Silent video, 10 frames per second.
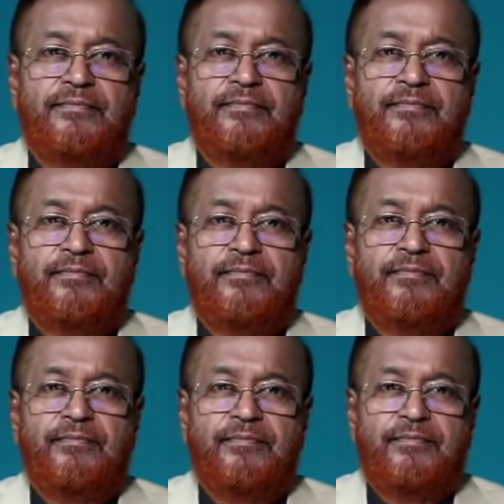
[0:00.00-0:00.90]
বাম হাঁটুর
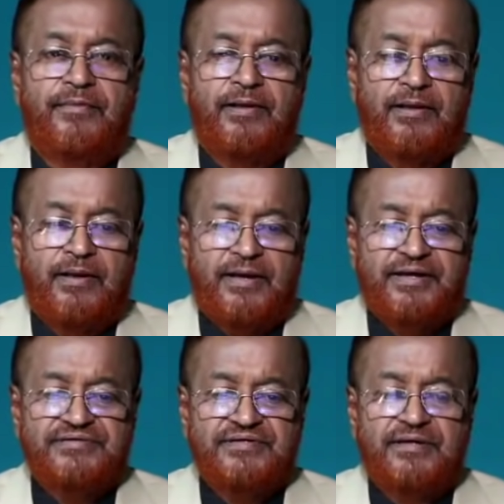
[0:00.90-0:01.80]
উপর
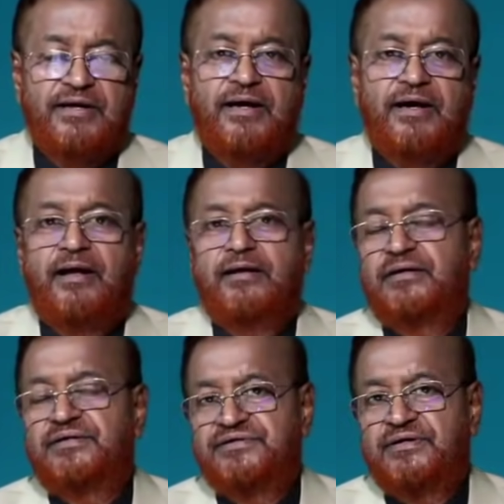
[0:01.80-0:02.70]
এই যে
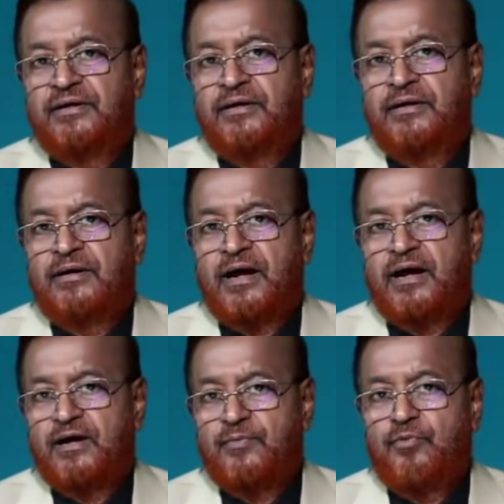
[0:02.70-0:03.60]
আচ্ছা
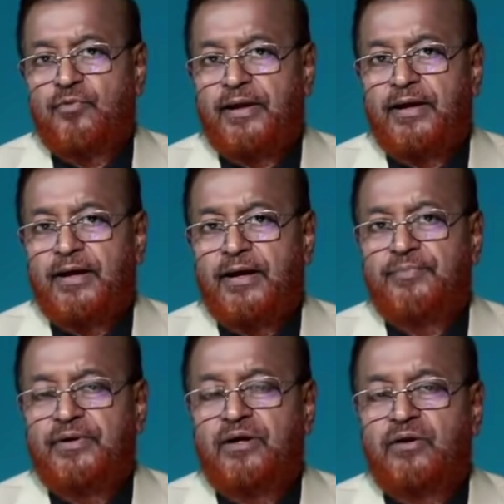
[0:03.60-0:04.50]
রাখার পরে
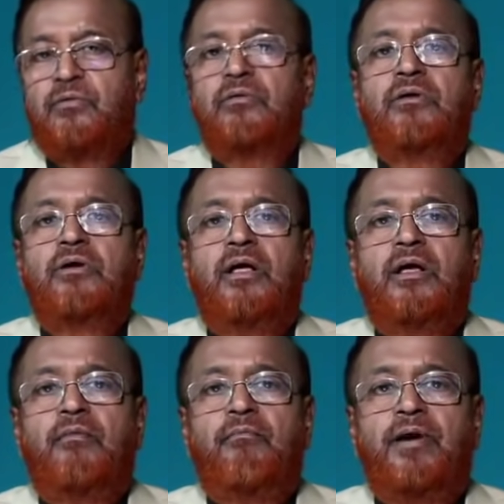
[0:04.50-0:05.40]
আপনি এখন
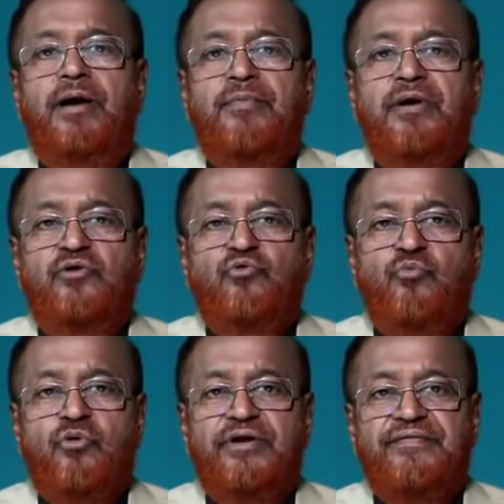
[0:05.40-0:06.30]
বাম হাঁটু
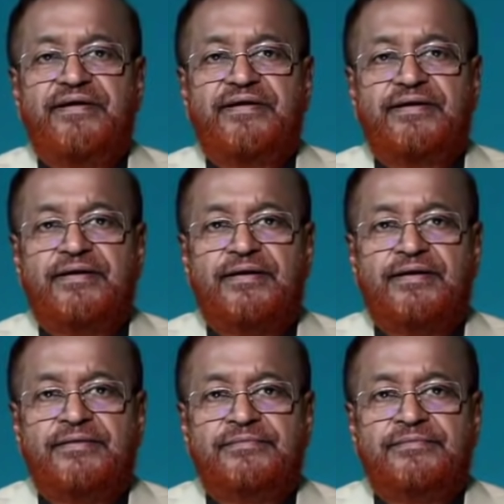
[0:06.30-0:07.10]
বুকের দিকে টানেন